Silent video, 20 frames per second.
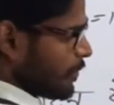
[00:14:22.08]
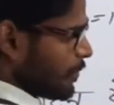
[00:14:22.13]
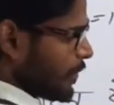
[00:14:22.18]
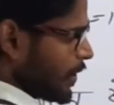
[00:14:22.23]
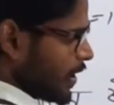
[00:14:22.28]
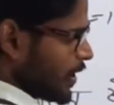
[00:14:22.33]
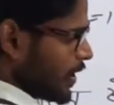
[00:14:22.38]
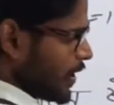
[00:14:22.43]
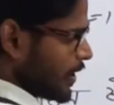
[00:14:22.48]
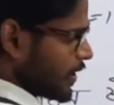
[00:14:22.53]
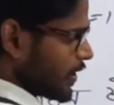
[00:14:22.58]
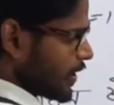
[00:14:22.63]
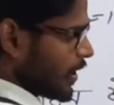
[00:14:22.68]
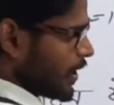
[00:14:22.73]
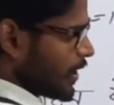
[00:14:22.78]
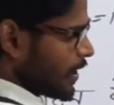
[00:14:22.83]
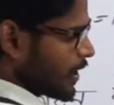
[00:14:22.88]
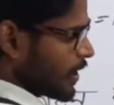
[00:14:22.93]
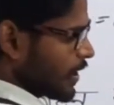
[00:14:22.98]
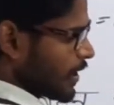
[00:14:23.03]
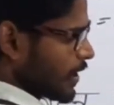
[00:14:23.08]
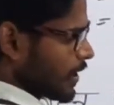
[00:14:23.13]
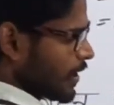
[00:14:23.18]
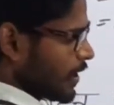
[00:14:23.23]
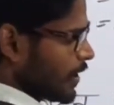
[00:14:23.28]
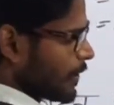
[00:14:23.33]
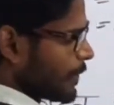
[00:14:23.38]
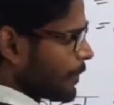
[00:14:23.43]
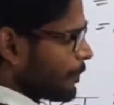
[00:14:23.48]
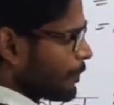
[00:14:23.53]
मान इसका निकलेगा
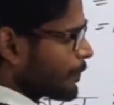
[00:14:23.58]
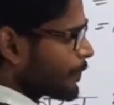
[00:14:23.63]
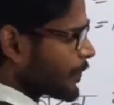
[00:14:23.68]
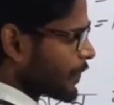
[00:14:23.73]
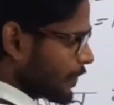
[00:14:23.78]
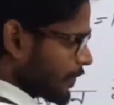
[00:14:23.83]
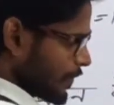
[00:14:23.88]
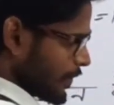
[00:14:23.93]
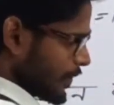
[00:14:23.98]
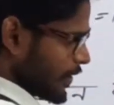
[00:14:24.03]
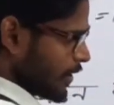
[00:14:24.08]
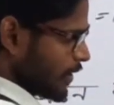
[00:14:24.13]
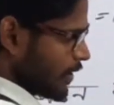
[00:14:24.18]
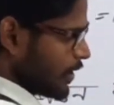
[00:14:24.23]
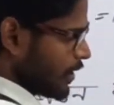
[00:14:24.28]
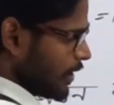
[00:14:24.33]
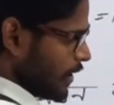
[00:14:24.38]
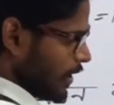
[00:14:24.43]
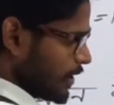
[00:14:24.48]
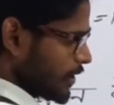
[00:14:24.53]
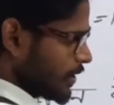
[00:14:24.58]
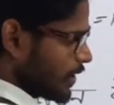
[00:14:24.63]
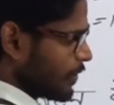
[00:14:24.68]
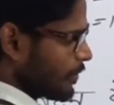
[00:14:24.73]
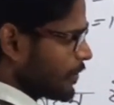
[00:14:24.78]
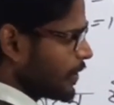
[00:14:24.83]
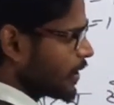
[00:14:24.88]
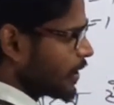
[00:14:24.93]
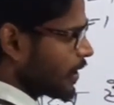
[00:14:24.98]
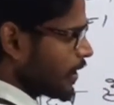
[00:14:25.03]
इन
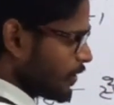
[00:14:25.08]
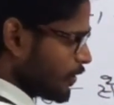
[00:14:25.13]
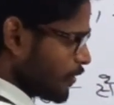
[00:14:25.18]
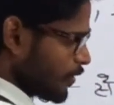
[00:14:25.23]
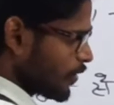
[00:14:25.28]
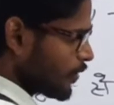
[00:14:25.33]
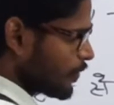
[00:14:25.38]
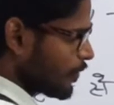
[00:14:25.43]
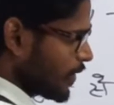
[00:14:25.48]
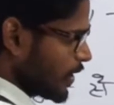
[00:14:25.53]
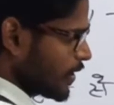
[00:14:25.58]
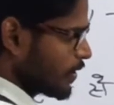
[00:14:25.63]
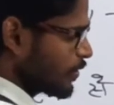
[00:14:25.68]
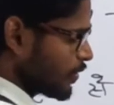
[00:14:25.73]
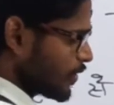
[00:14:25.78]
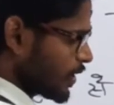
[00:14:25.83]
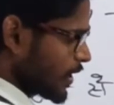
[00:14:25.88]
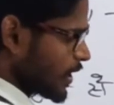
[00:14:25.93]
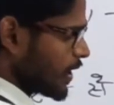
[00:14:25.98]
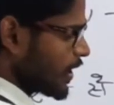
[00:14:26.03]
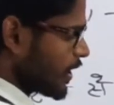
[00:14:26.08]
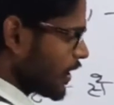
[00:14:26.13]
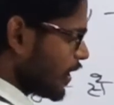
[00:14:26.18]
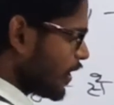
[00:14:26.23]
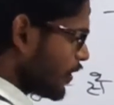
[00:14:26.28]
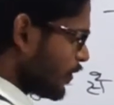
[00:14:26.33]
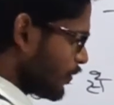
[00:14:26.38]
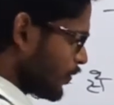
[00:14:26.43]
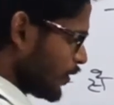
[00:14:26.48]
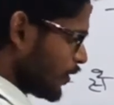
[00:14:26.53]
सभी का योगफल जो निकलेगा
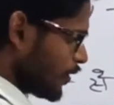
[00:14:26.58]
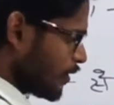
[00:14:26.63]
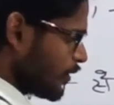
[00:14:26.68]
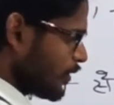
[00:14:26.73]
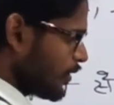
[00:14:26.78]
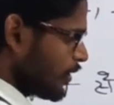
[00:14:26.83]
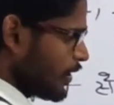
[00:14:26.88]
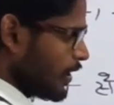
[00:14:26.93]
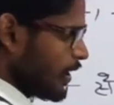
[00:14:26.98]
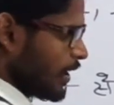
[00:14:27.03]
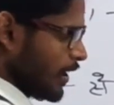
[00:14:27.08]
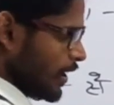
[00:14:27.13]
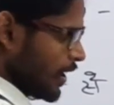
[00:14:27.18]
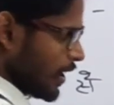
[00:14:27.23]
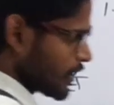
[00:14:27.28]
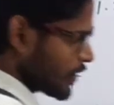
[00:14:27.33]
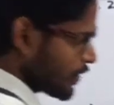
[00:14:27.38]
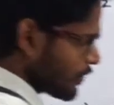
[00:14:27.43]
वो एक्स